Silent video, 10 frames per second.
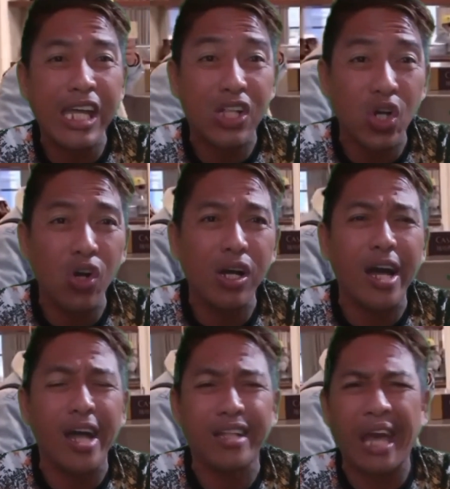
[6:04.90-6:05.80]
itlog
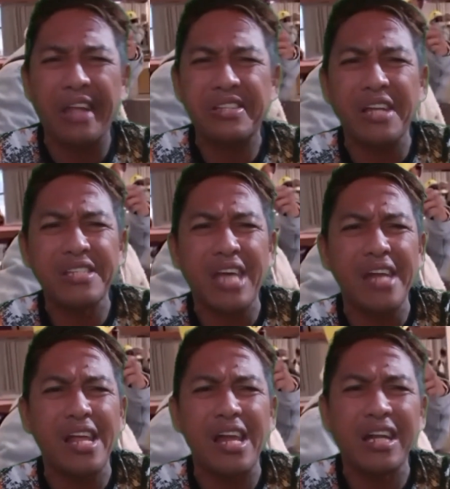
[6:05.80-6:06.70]
at kahit saan
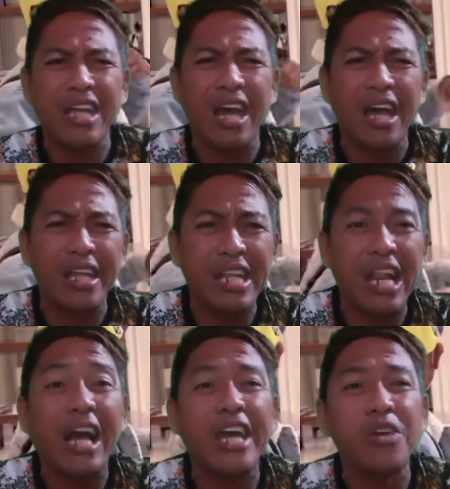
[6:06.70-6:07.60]
saan na lang niya
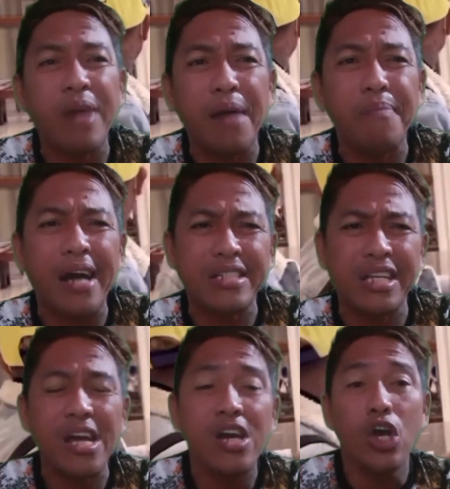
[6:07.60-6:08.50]
inilagay yung mga boxer
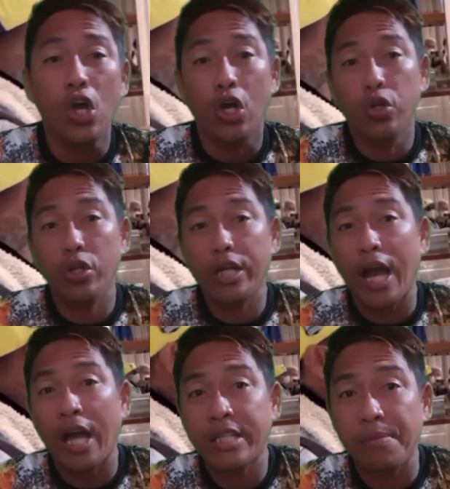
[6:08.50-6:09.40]
niya doon
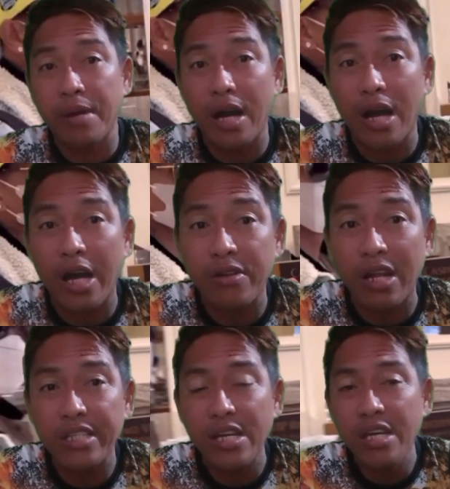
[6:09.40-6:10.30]
nga sa mga ano
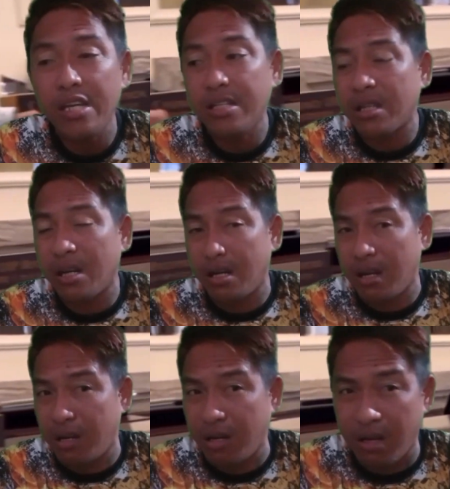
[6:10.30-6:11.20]
lang niya eh sa
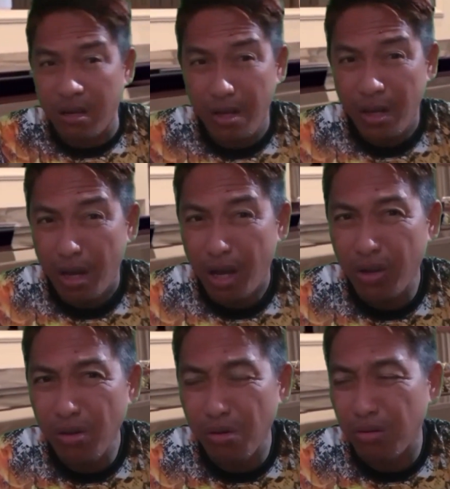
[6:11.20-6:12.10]

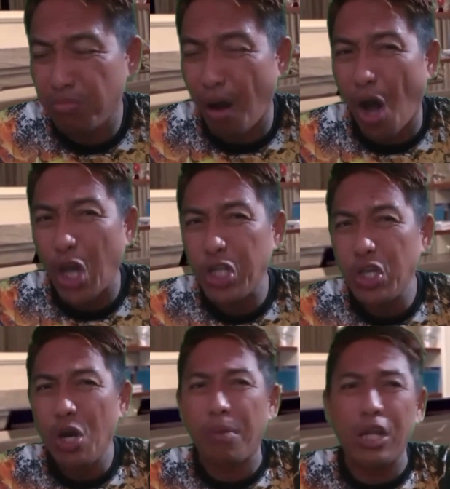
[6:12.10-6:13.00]
ano, bahay
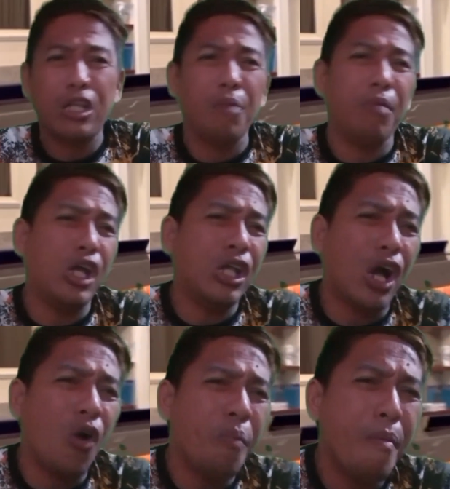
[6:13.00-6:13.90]
niya, balitang
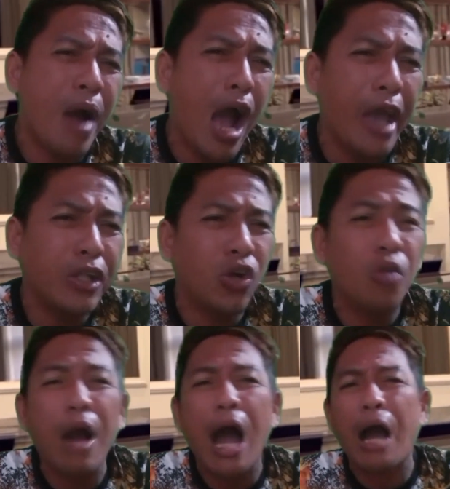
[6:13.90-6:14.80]
balita ko pa mga idol,
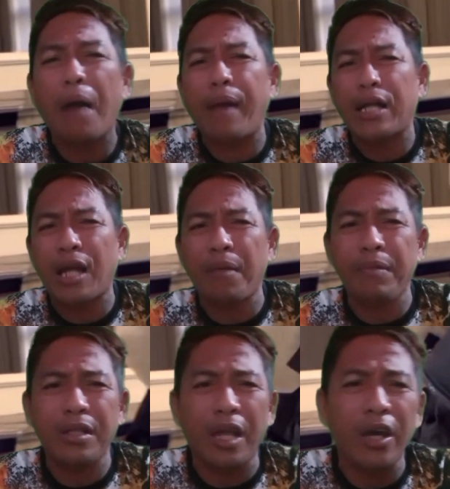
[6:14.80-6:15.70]
mga kabatang
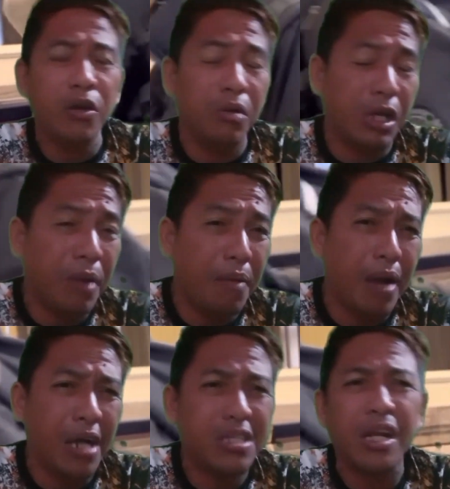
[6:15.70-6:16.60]
Mindanao, yung ibang
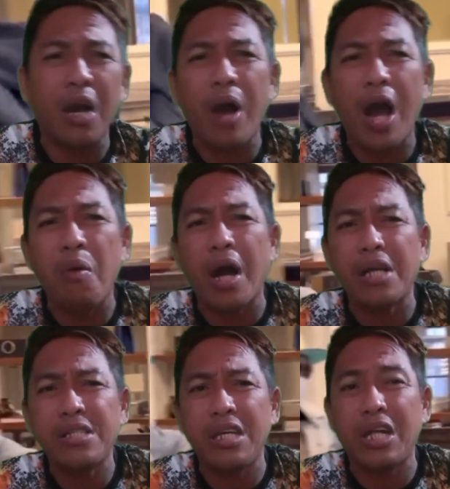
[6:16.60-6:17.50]
boxer kawawa
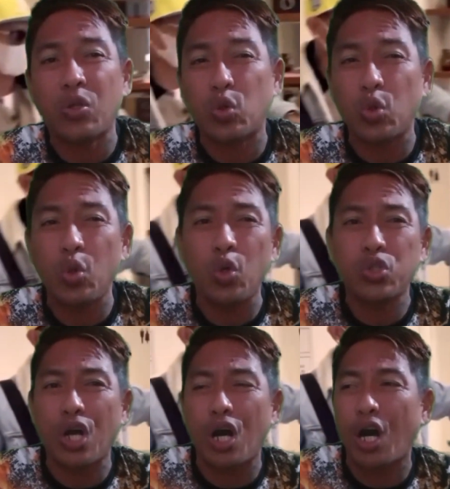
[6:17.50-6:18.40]
kasi natutulog
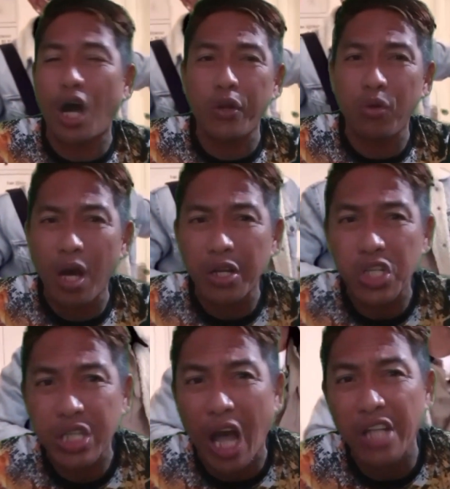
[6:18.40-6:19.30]
sa ano lang,
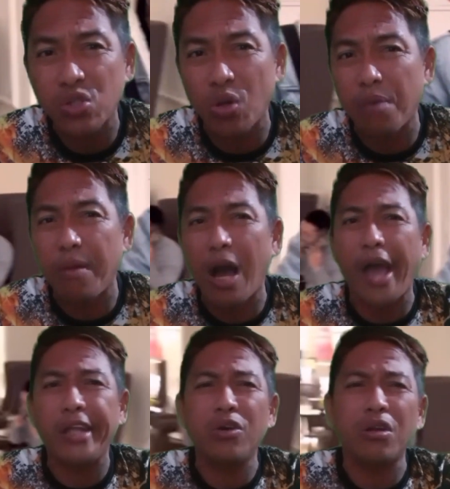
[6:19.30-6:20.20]
diskanso lang
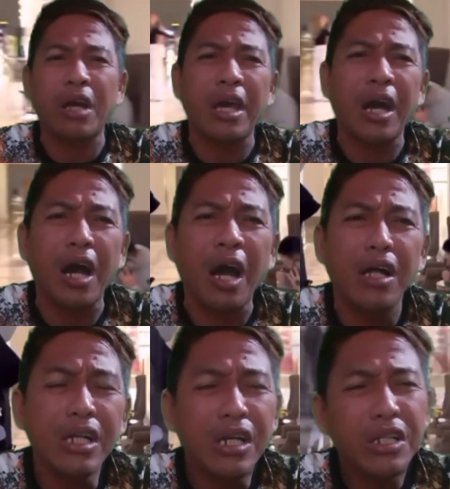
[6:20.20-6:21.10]
mga idol. Kaya
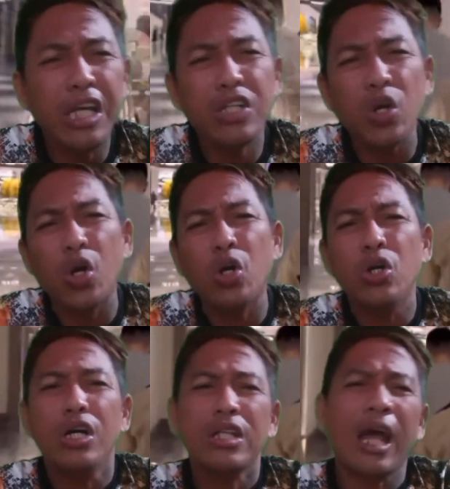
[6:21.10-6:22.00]
dito
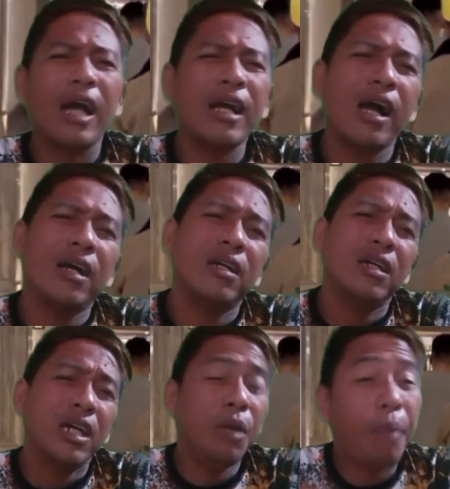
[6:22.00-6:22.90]
talagang
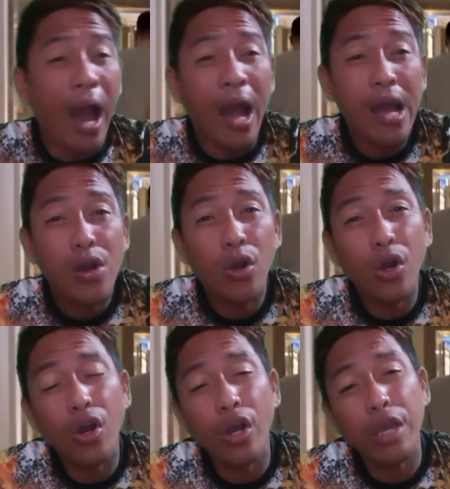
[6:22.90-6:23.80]
iba.
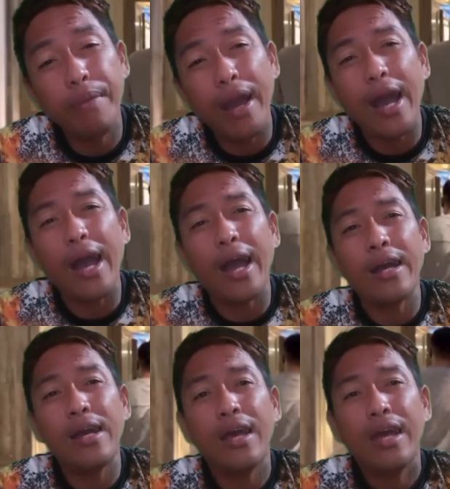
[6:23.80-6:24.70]
oh iba
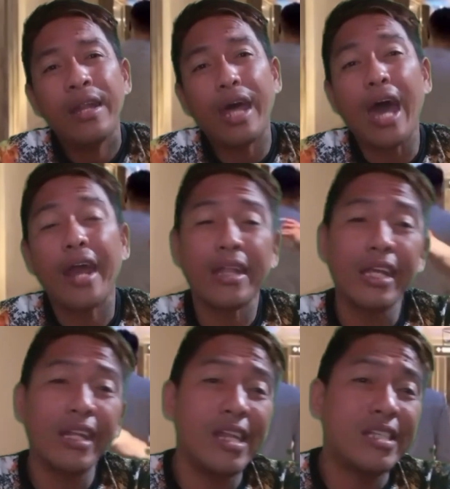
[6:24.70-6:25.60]
ang
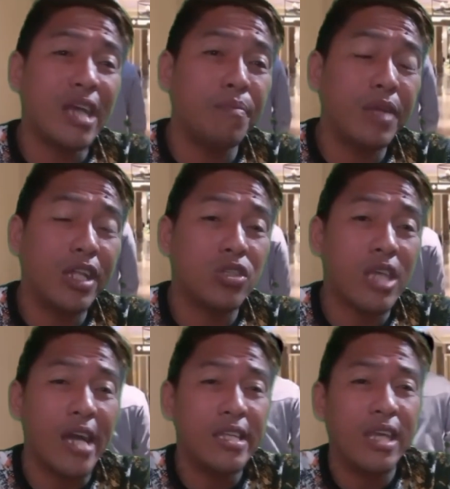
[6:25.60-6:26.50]
nararating na ni Champ dito
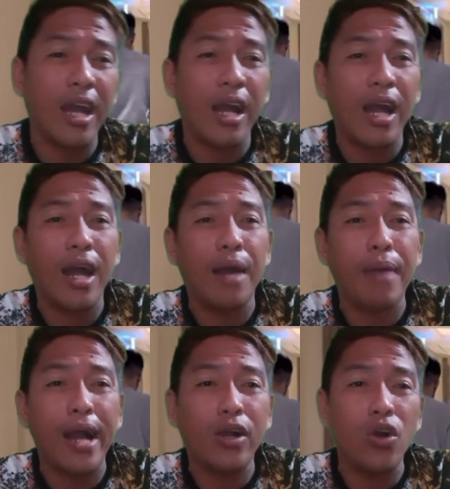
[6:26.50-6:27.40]
sa kanyang uh,
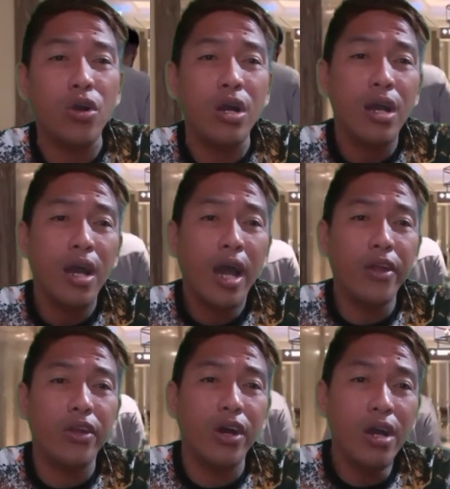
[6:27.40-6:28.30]
bagong
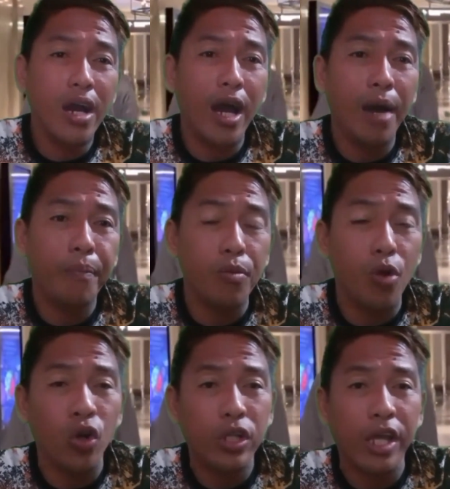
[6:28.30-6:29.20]
ano no, uh,
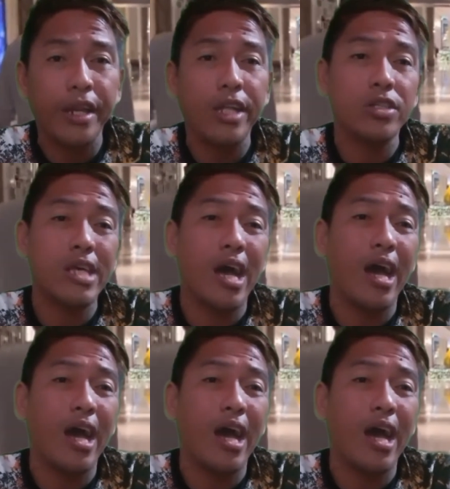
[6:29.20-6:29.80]
promoter dito sa